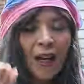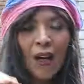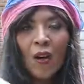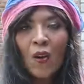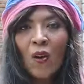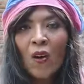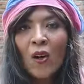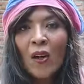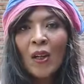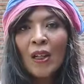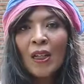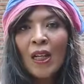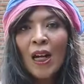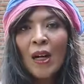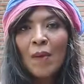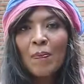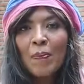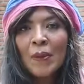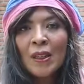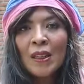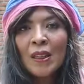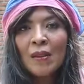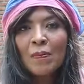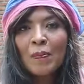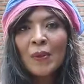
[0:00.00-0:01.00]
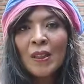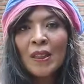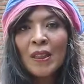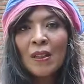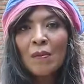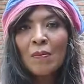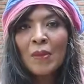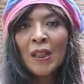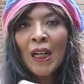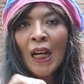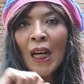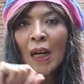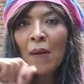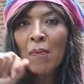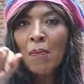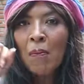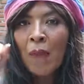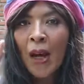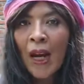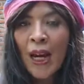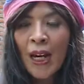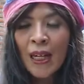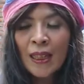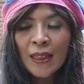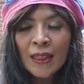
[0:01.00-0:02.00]
kalau nggak pinter-pinter
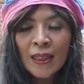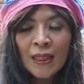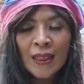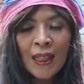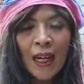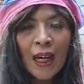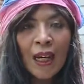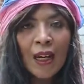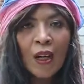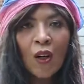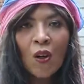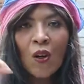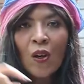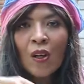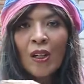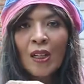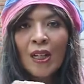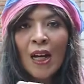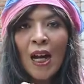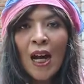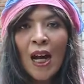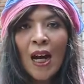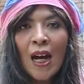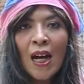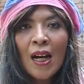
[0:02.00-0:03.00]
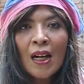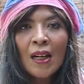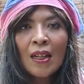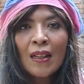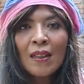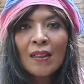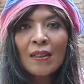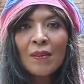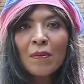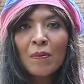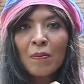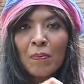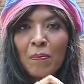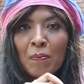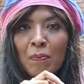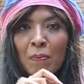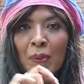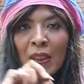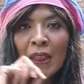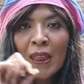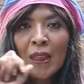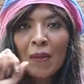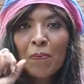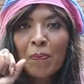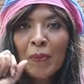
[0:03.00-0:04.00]
berhemat, kalau nggak
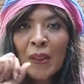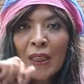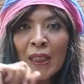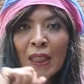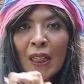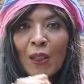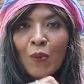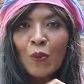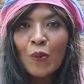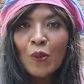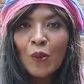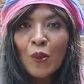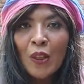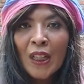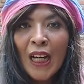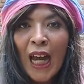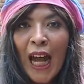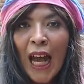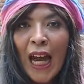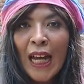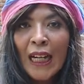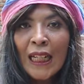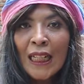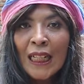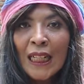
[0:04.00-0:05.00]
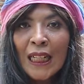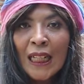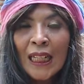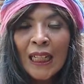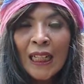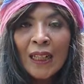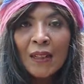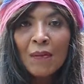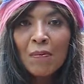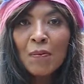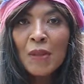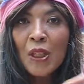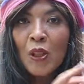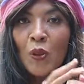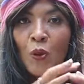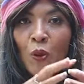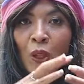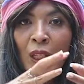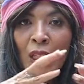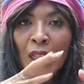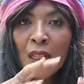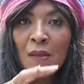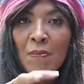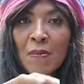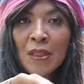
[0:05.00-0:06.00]
pinter-pinter untuk nahan diri, minggu
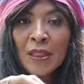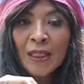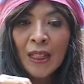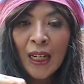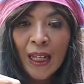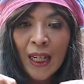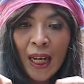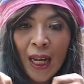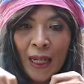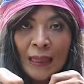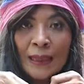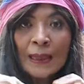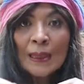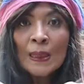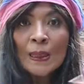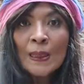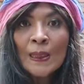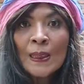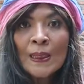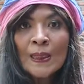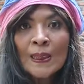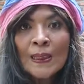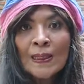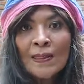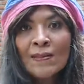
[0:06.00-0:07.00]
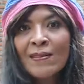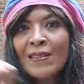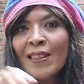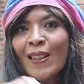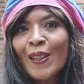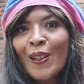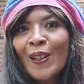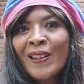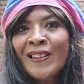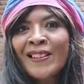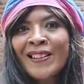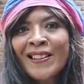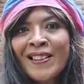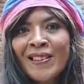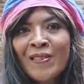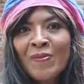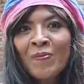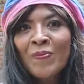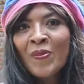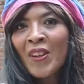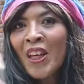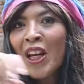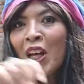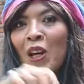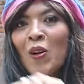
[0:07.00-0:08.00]
ini bisa yang gitu
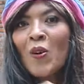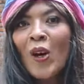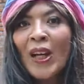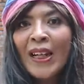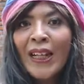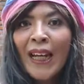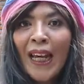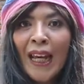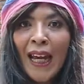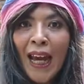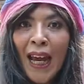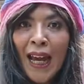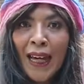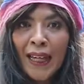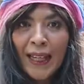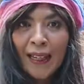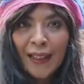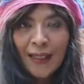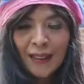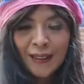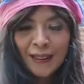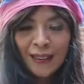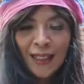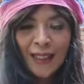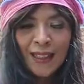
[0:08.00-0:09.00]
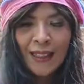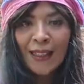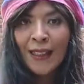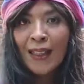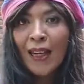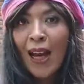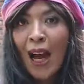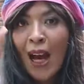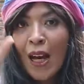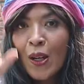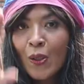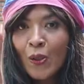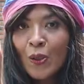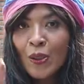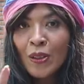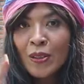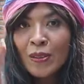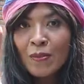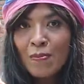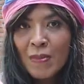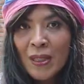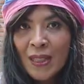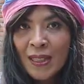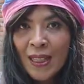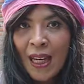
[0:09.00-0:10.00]
keluarnya kayak air. Jadi harus
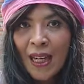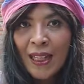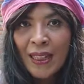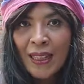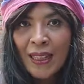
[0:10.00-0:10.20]
bisa